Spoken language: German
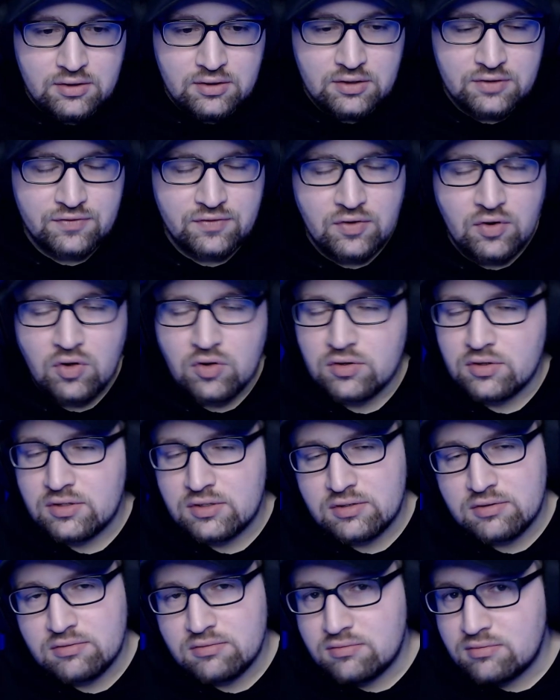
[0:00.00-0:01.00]
Ich will auch
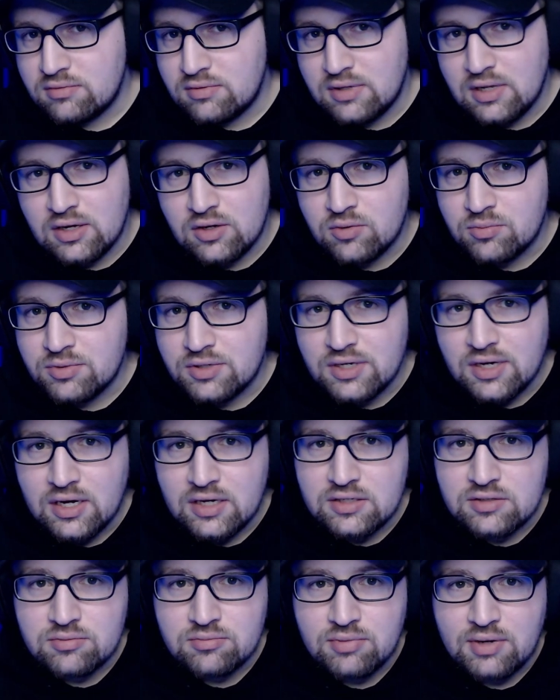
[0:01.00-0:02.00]
nicht lange um den
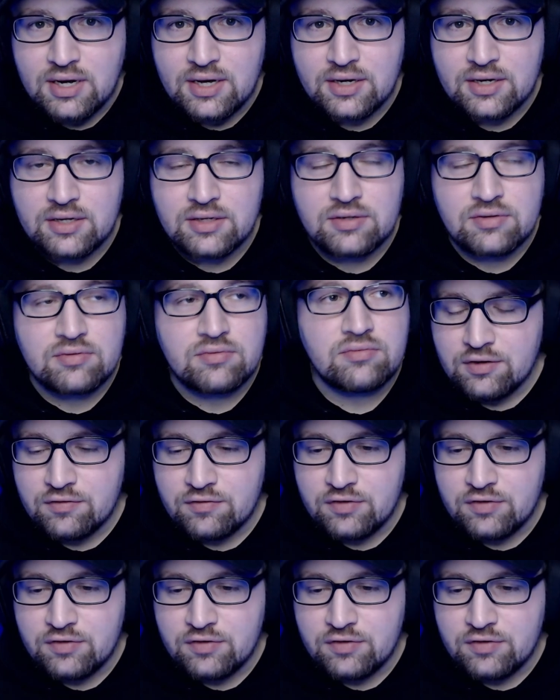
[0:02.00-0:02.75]
heißen Brei reden.